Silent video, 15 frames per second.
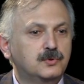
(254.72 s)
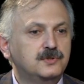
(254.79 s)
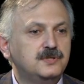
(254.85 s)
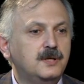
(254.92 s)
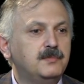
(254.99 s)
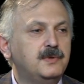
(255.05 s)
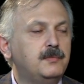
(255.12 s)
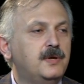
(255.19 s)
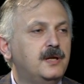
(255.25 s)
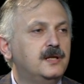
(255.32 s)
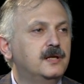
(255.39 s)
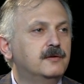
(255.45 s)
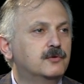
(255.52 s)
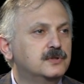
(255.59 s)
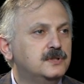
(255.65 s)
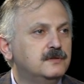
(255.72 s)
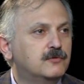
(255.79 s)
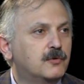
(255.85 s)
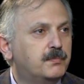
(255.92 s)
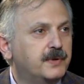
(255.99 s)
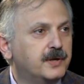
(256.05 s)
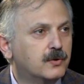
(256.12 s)
но тем не менее, вот
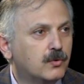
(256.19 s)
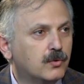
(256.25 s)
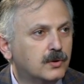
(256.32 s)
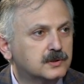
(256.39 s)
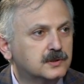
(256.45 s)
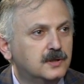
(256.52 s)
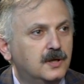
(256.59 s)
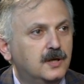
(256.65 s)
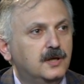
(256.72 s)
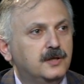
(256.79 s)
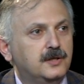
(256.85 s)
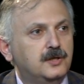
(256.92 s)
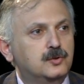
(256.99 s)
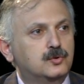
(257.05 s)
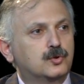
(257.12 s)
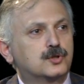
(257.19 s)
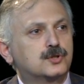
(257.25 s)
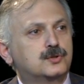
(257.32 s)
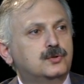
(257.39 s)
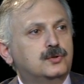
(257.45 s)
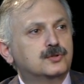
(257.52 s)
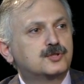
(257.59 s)
его приход и то,
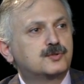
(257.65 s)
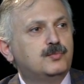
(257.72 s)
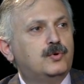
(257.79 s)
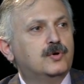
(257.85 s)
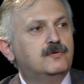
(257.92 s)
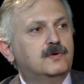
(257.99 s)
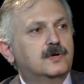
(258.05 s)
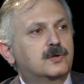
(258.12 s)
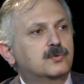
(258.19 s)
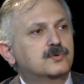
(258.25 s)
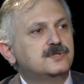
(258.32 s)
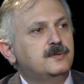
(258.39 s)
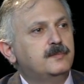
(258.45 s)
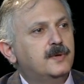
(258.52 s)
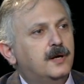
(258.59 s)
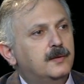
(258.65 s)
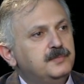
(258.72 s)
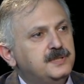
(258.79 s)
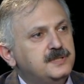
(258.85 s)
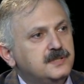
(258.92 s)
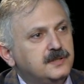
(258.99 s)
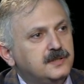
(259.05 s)
что он смог вокруг себя
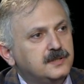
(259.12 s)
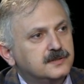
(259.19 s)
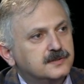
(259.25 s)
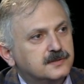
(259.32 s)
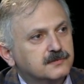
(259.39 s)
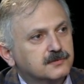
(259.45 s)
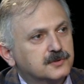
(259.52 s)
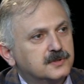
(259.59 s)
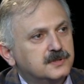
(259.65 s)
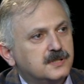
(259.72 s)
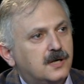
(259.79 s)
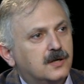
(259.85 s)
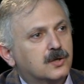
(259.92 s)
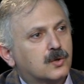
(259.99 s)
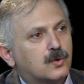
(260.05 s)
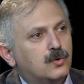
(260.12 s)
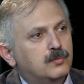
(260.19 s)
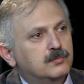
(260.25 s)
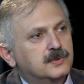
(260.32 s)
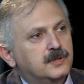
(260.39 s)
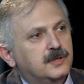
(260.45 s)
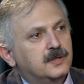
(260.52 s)
объединить, вот эти
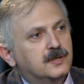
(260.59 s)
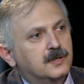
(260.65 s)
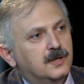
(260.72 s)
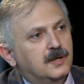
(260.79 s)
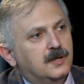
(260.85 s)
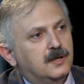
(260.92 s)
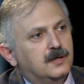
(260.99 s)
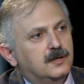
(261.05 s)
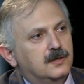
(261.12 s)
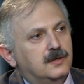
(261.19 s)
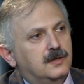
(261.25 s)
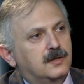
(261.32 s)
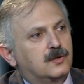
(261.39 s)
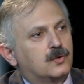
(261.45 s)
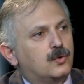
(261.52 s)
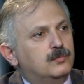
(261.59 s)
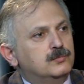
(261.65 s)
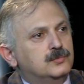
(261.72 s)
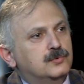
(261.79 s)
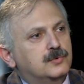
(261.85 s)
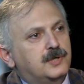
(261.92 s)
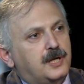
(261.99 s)
огромные, а,
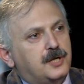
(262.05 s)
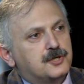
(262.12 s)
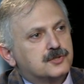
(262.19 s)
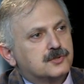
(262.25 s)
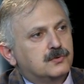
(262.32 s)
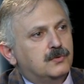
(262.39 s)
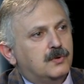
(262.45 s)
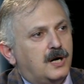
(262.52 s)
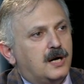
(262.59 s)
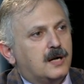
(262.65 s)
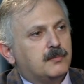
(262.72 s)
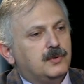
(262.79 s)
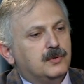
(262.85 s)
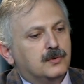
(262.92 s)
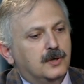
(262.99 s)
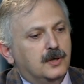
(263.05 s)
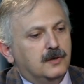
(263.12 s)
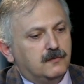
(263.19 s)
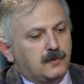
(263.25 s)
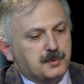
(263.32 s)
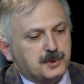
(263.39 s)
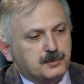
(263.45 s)
огромную греческую армию,
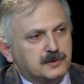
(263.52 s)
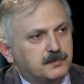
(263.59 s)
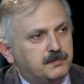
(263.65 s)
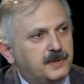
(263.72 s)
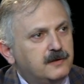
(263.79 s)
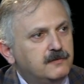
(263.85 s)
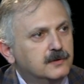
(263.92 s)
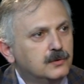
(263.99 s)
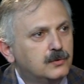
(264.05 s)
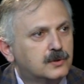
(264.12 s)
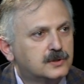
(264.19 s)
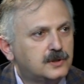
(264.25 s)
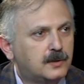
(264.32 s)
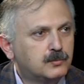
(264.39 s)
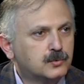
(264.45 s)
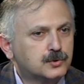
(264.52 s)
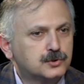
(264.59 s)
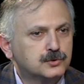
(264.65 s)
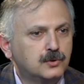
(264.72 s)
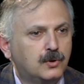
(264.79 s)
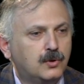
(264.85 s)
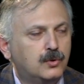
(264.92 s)
в общем-то, привело к тому,
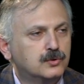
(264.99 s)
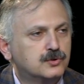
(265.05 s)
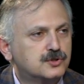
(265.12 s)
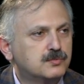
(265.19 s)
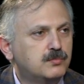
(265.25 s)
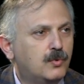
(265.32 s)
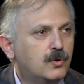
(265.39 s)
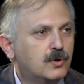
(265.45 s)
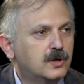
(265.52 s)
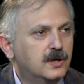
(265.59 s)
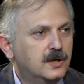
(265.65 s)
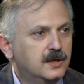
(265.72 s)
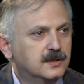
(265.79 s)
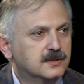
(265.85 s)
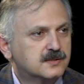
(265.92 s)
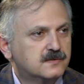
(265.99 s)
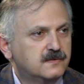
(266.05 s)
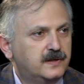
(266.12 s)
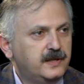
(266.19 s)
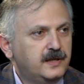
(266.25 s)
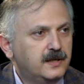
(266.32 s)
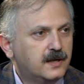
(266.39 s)
что он смог
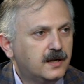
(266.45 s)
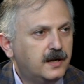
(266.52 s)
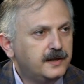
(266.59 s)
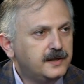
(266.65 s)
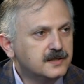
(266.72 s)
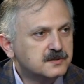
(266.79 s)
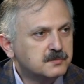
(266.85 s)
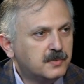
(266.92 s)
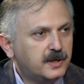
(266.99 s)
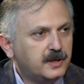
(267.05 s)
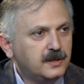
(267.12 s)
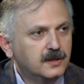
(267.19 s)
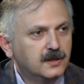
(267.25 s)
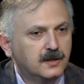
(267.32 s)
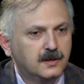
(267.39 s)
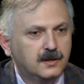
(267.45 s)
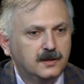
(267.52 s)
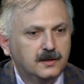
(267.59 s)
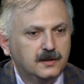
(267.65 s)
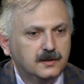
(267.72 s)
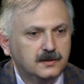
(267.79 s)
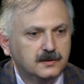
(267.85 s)
своей харизмой,
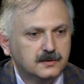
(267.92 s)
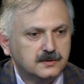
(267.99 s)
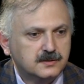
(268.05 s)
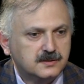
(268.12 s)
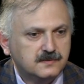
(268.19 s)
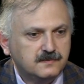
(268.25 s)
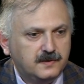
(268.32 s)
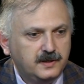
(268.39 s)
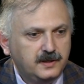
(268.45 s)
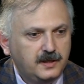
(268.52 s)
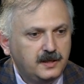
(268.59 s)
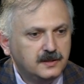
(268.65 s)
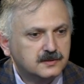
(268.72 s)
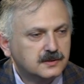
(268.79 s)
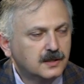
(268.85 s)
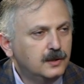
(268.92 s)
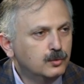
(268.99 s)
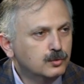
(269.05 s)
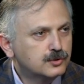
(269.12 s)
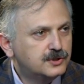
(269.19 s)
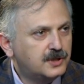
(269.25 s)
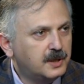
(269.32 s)
а, своей
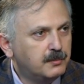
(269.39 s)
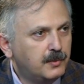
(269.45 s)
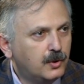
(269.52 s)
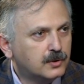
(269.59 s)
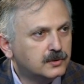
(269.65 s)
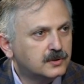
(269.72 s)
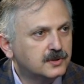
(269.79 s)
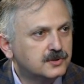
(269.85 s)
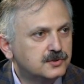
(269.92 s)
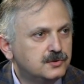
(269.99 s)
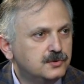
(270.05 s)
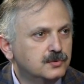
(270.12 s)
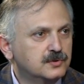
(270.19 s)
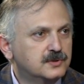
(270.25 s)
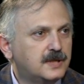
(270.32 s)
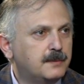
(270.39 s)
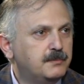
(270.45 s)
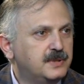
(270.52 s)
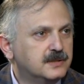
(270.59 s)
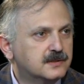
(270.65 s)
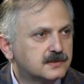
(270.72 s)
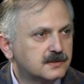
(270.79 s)
целеустремленностью
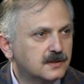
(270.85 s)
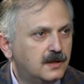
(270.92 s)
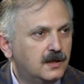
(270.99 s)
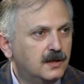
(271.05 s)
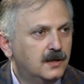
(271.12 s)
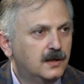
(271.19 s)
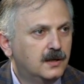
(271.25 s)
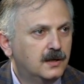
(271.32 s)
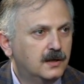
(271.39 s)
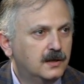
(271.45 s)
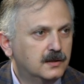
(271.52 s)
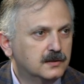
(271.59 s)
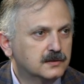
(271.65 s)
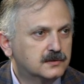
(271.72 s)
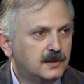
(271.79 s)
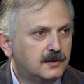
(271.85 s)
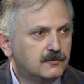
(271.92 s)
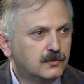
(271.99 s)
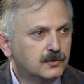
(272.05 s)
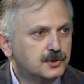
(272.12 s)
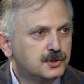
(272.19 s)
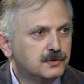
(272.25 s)
добиться
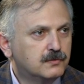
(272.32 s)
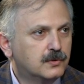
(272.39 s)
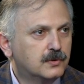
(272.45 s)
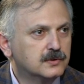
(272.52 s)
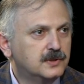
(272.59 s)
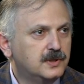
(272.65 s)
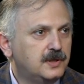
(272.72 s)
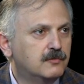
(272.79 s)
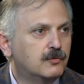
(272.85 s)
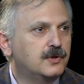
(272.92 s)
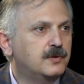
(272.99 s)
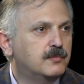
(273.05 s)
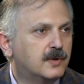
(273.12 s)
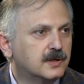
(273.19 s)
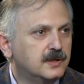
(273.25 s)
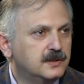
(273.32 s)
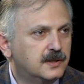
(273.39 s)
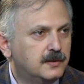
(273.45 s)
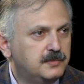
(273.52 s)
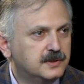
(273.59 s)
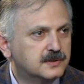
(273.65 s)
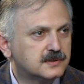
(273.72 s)
того, чего до него не могли
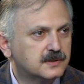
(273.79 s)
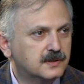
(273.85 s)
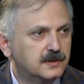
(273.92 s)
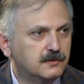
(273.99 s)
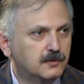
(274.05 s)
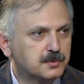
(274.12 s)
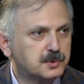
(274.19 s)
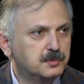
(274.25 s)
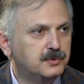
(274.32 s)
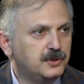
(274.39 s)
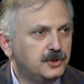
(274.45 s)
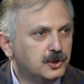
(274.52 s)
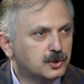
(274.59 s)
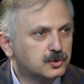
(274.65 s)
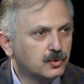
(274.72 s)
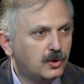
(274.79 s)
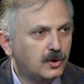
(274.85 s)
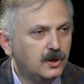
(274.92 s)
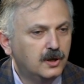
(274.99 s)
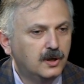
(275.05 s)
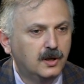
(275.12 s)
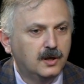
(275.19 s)
добиться и, в общем-то,
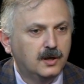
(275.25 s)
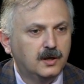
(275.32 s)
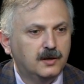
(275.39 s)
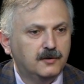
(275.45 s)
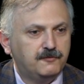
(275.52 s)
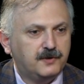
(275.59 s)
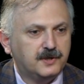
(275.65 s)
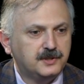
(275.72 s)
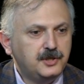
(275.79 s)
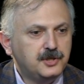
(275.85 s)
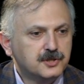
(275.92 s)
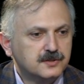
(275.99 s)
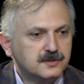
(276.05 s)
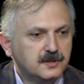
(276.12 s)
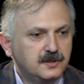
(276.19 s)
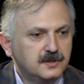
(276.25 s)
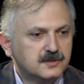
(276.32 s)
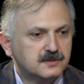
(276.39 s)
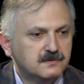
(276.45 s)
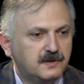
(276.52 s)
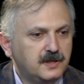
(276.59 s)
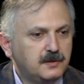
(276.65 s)
никто – Э, фактически
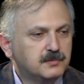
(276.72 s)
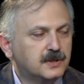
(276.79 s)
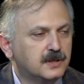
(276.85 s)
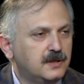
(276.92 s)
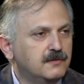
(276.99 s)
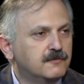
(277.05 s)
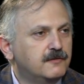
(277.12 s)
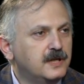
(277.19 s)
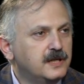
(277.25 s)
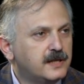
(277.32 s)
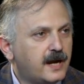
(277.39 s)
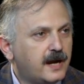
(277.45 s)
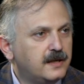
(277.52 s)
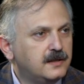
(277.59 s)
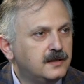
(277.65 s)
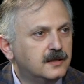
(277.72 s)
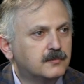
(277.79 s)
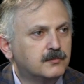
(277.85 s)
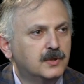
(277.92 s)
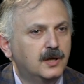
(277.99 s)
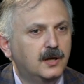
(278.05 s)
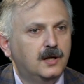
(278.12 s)
своим таким
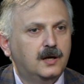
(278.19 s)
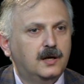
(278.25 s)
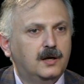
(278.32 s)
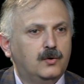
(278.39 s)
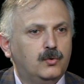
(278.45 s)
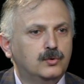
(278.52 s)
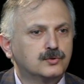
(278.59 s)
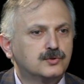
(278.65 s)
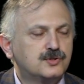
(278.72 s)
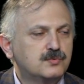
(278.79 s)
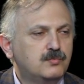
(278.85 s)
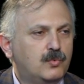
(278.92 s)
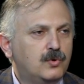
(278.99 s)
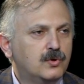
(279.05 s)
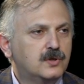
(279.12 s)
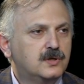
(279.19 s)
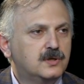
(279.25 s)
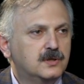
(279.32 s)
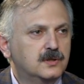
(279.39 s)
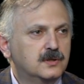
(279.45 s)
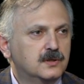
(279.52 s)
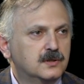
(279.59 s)
влиянием э, он смог
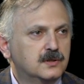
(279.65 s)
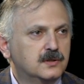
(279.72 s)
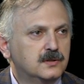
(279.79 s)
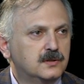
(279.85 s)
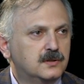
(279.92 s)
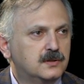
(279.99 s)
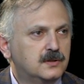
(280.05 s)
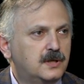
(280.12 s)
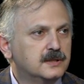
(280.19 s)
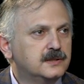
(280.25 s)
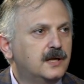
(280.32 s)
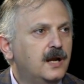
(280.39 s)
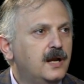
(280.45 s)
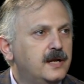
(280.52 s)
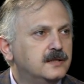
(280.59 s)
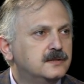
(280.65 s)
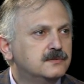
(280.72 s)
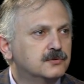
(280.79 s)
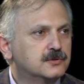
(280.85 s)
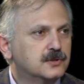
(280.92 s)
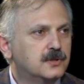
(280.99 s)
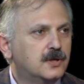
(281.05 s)
э, одолеть да.
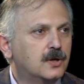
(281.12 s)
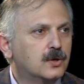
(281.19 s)
вот это